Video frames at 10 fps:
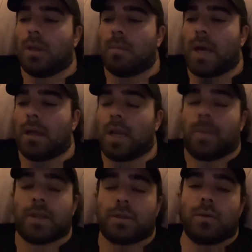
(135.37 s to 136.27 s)
bah, la
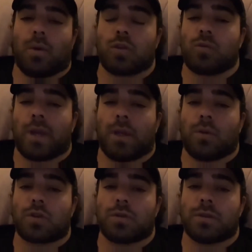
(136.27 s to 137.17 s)
personne reçoit
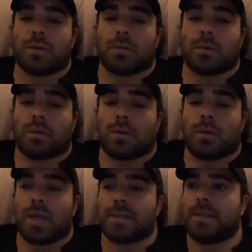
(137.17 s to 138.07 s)
quelque chose, euh,
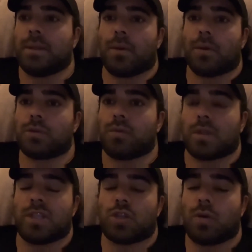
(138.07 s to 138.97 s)
un sticker ou un
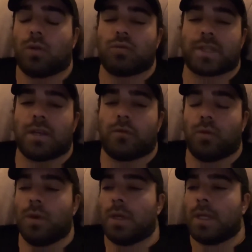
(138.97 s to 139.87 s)
t-shirt ou ce qu'elle
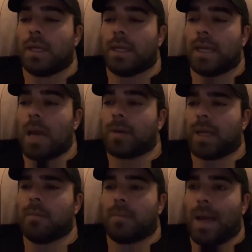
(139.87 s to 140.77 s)
veut, et
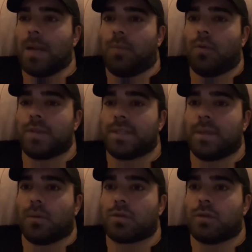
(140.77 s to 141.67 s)
après, bah, elle peut aussi
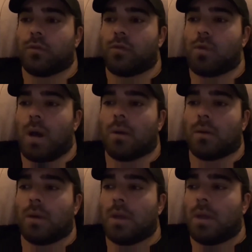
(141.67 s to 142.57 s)
recevoir
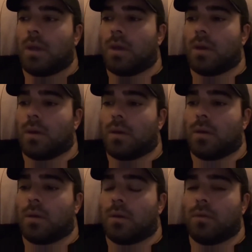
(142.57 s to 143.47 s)
euh,
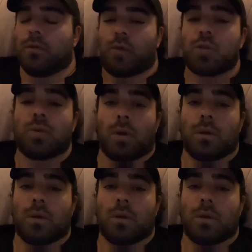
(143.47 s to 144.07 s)
euh, une voiture.